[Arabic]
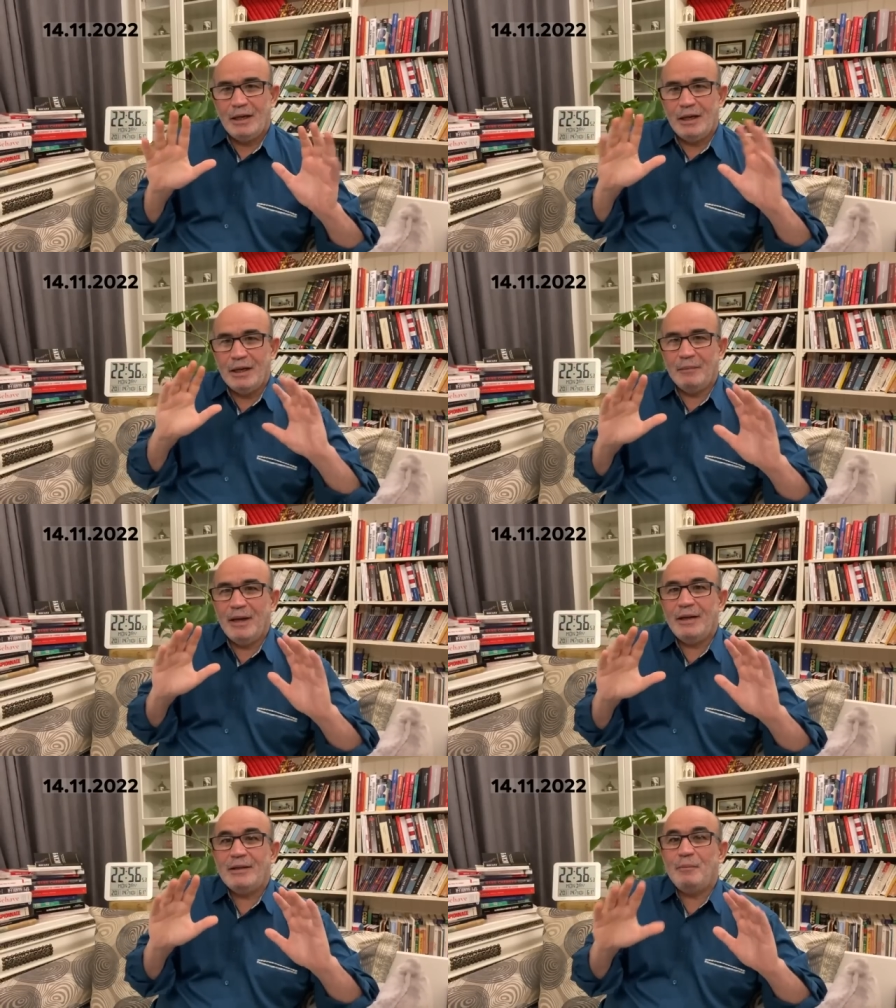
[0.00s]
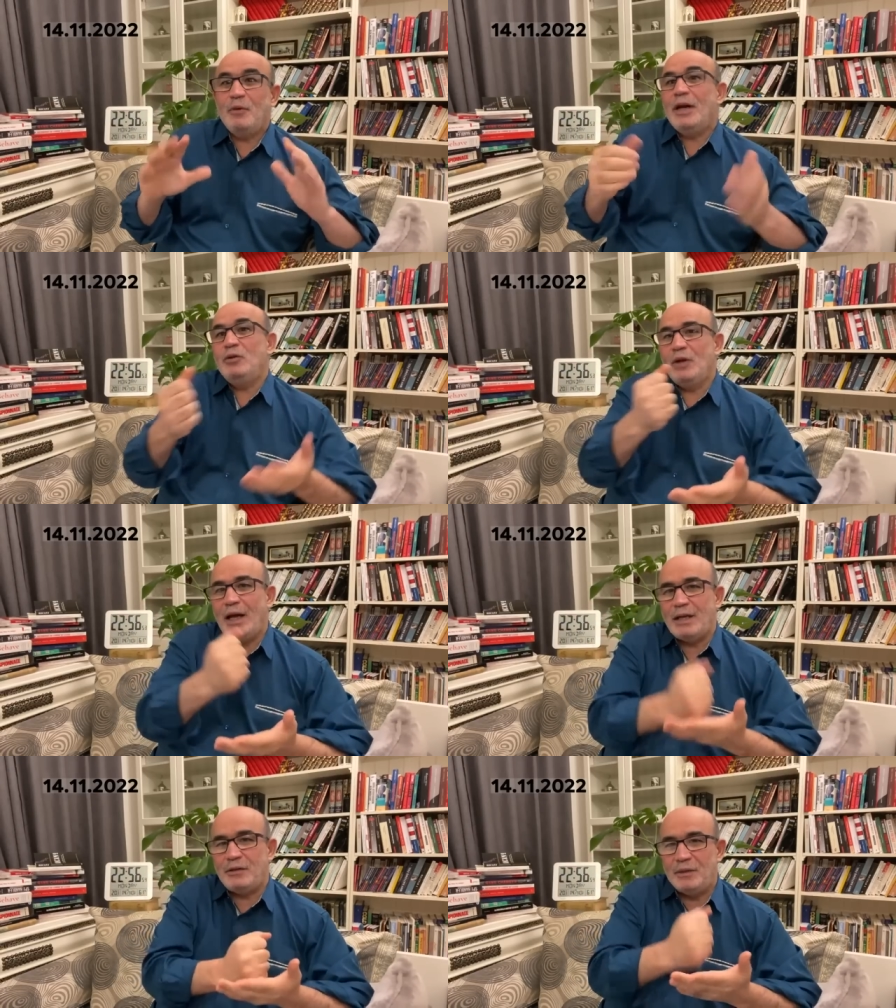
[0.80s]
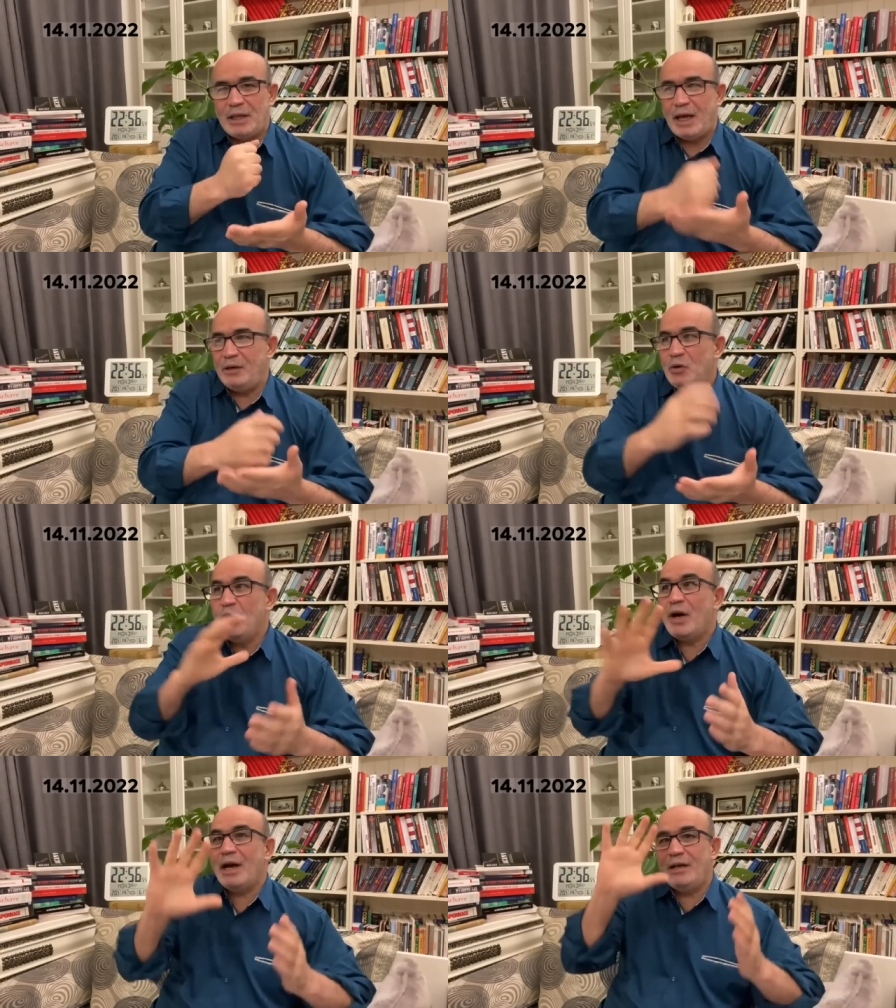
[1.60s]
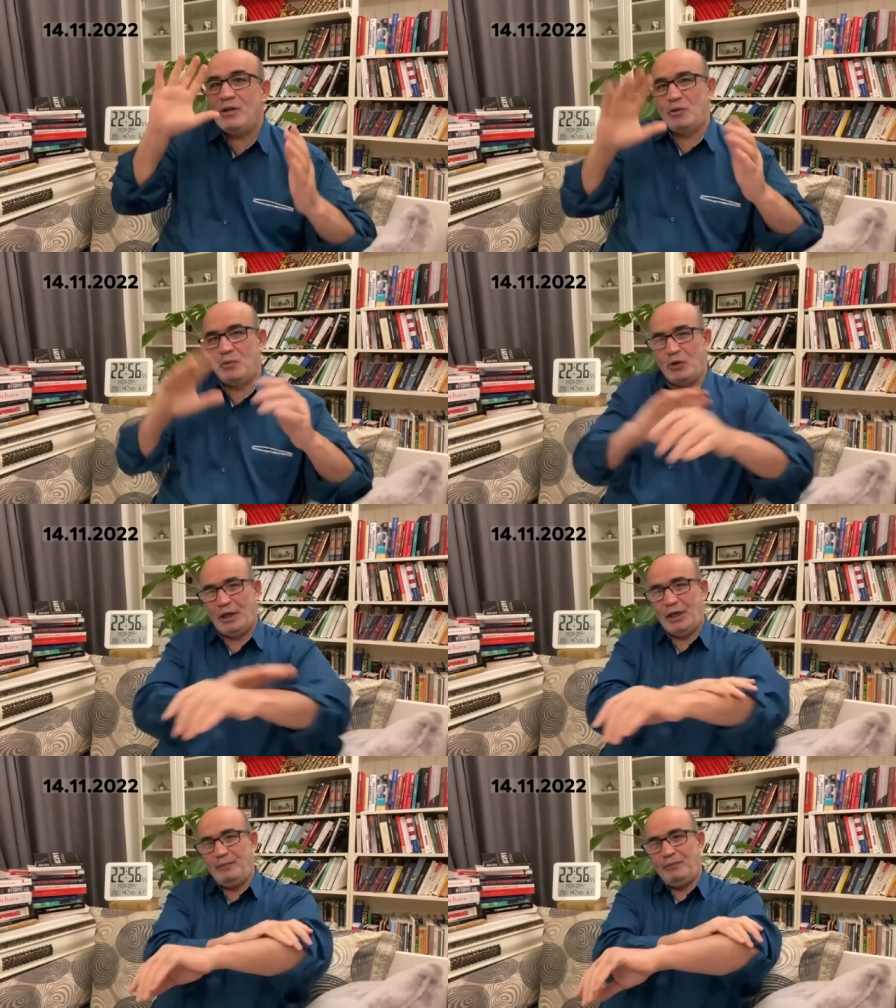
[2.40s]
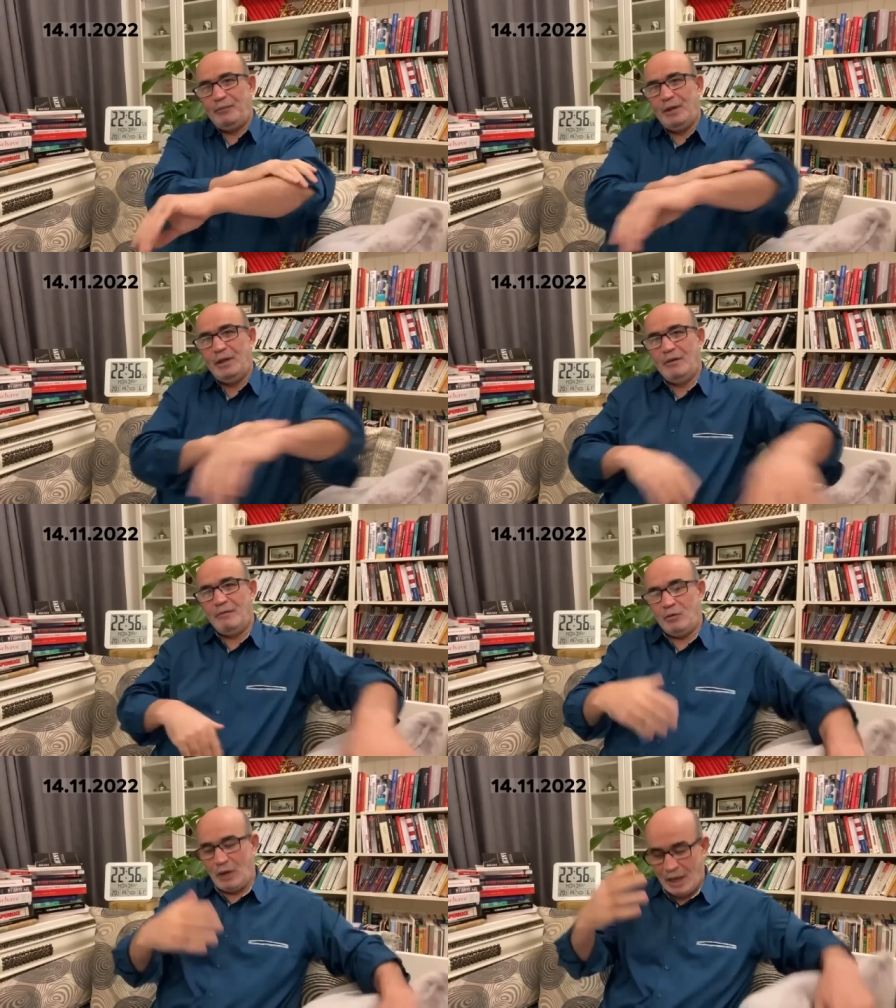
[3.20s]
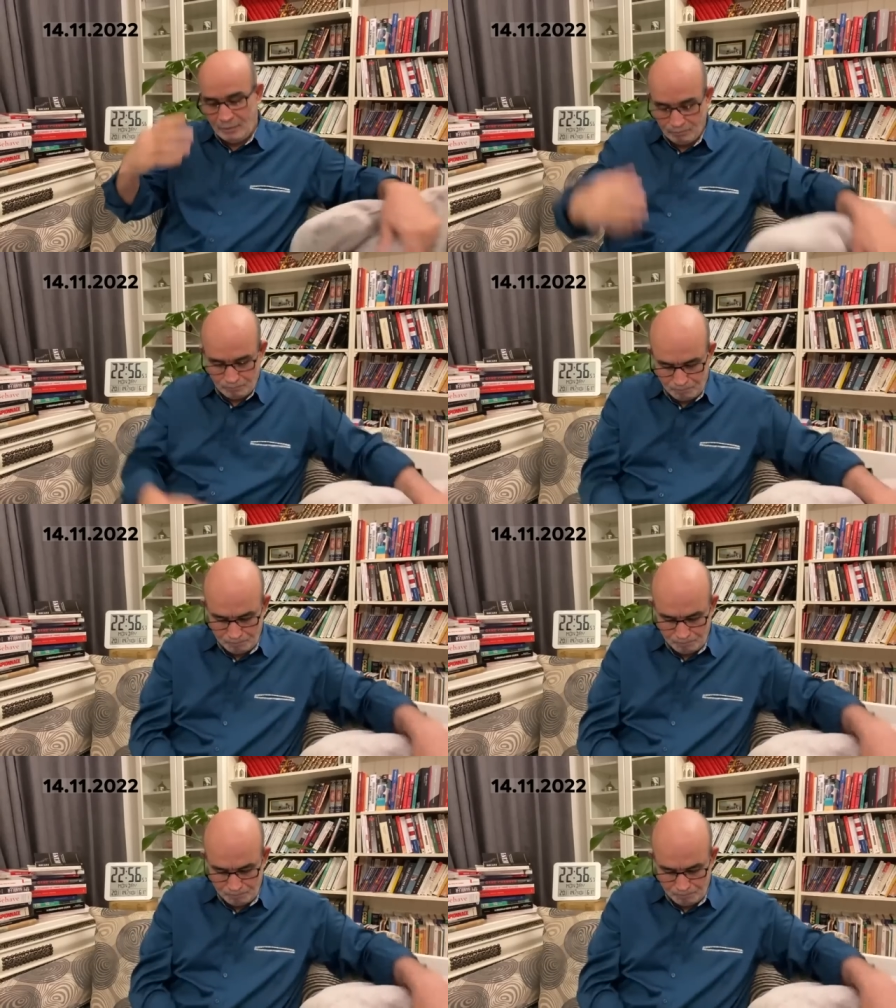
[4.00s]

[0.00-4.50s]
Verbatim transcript: إنما تبون عنده الختم تاع أنه هو رئيس جمهورية فلو كان